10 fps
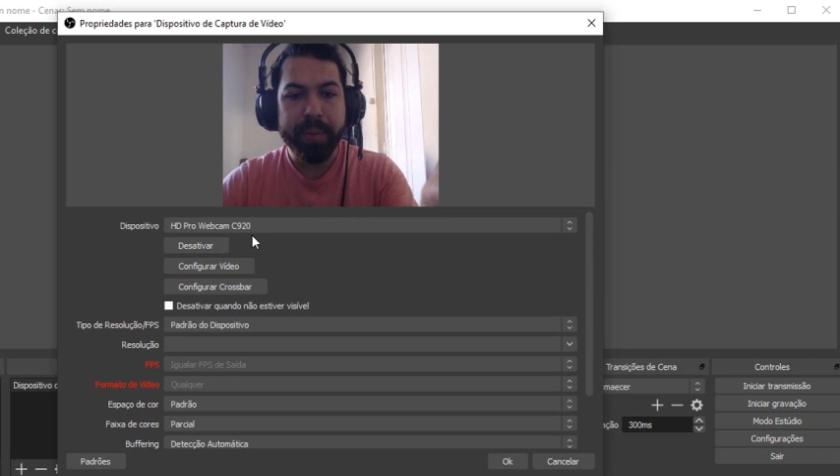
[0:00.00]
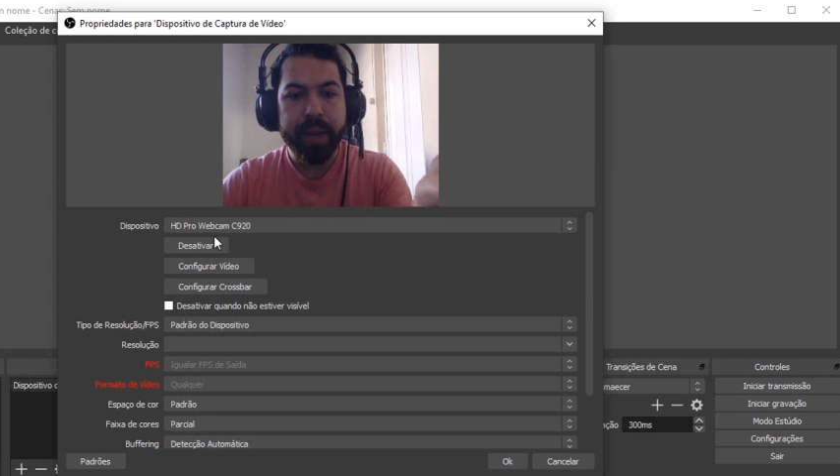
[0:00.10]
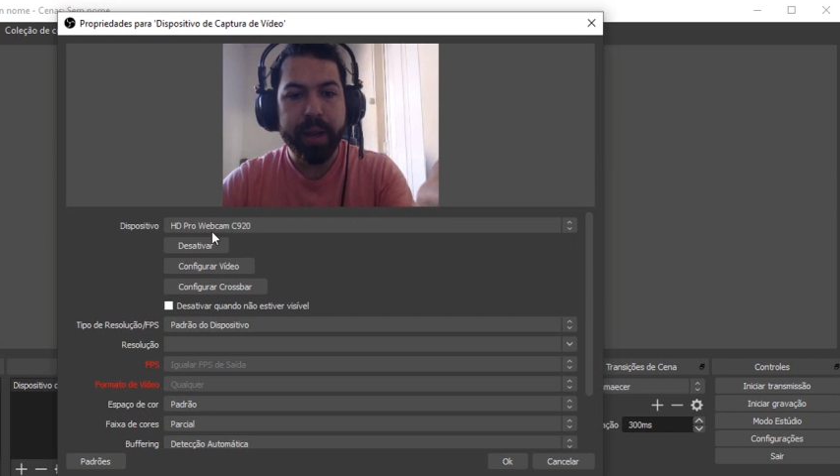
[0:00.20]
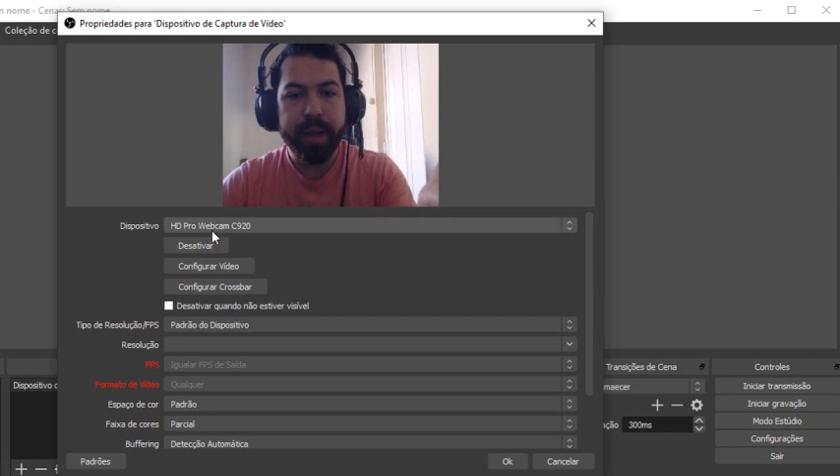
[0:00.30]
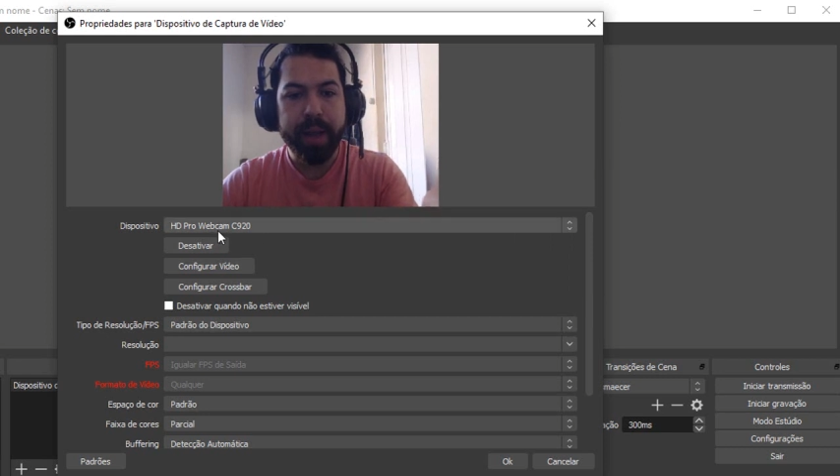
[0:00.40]
é
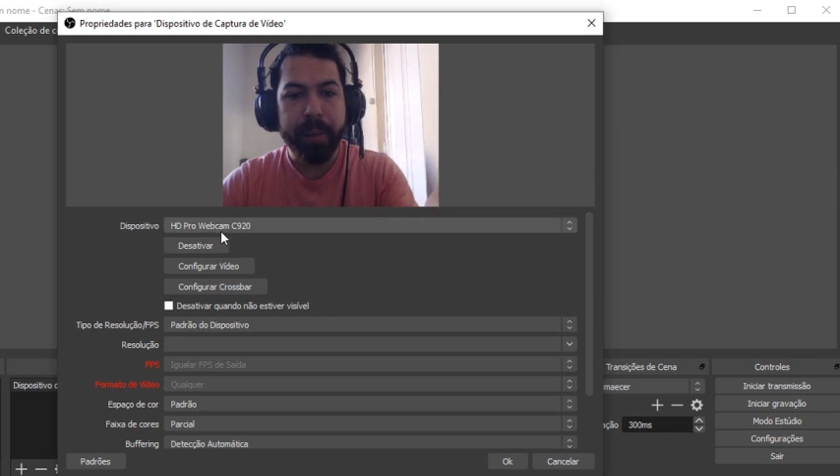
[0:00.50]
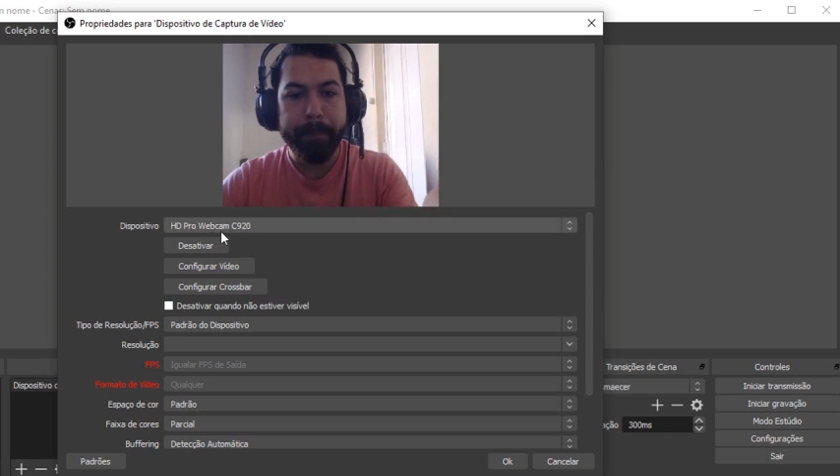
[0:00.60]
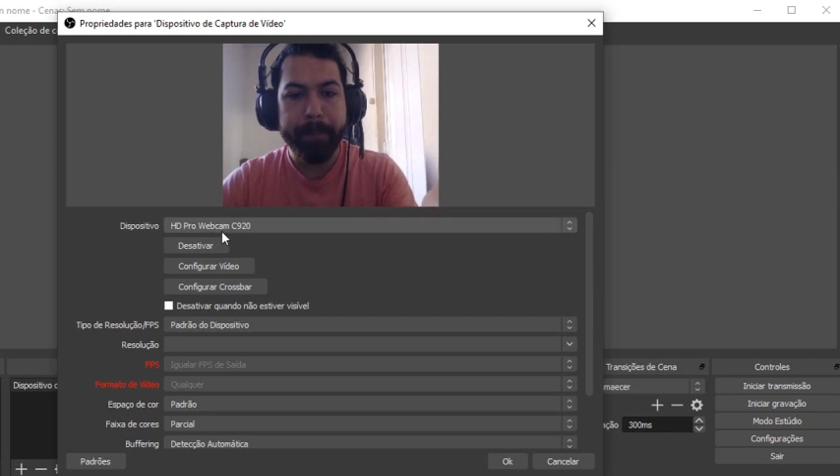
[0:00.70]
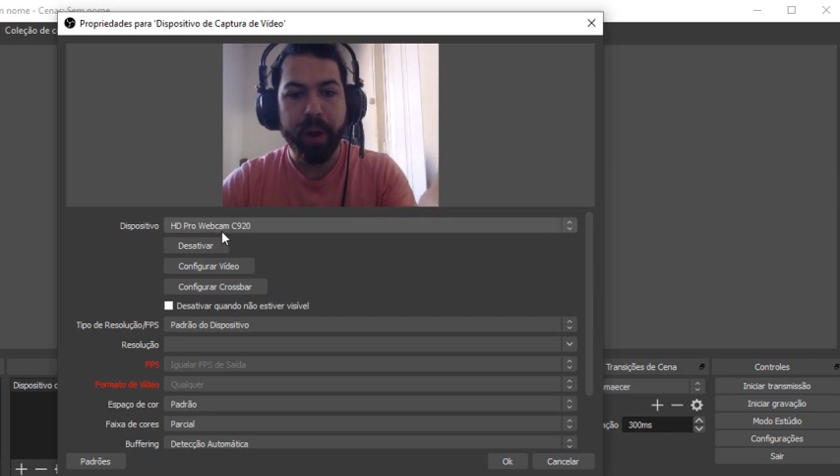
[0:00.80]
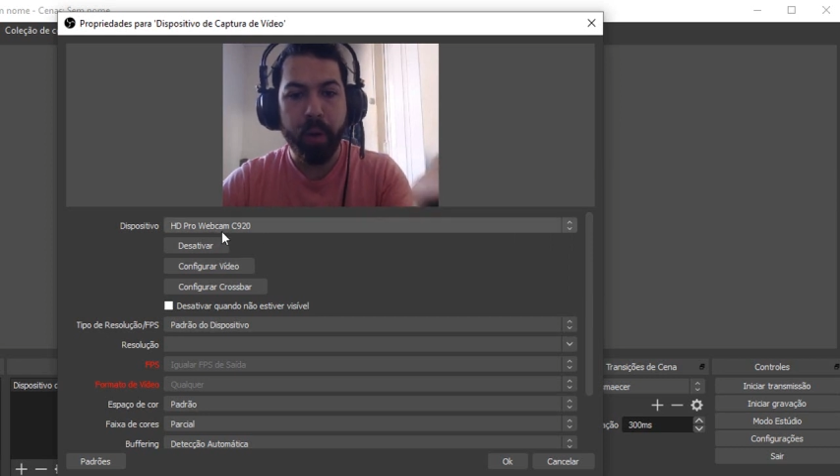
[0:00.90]
a
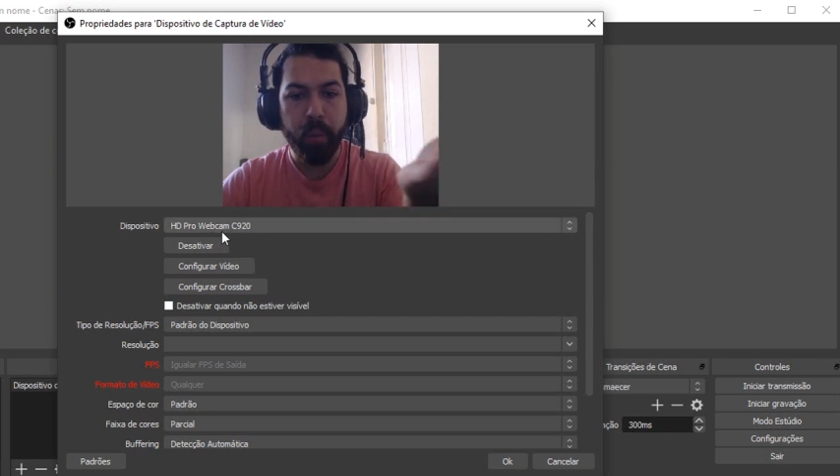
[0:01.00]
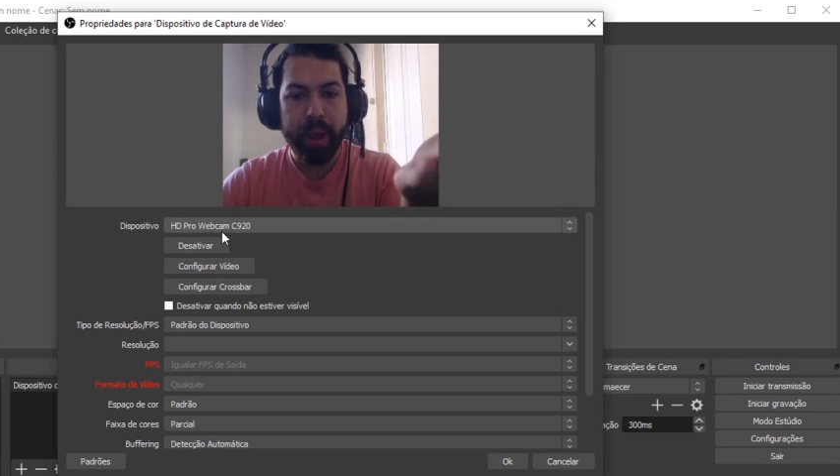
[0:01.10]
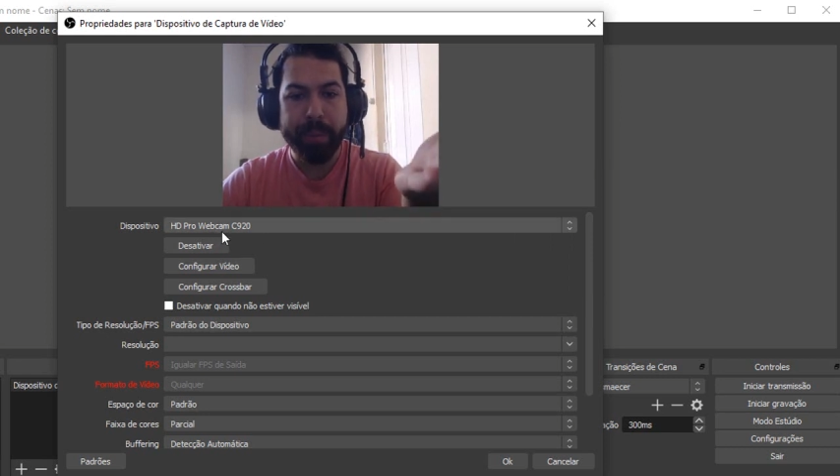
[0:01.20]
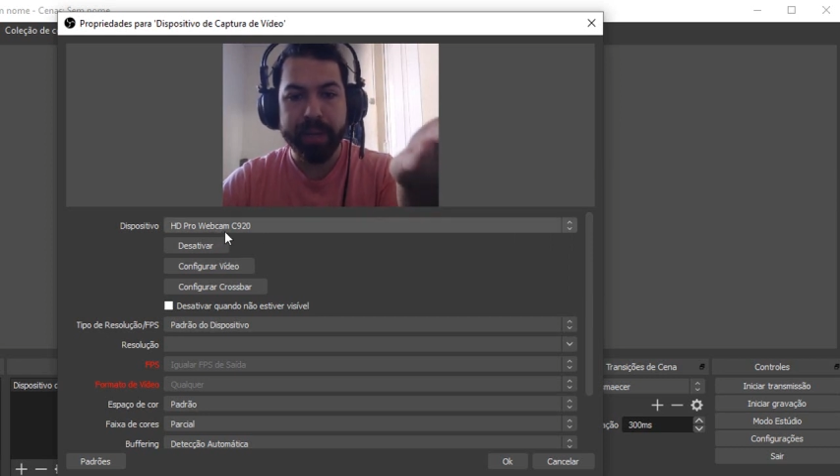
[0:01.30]
ProWeb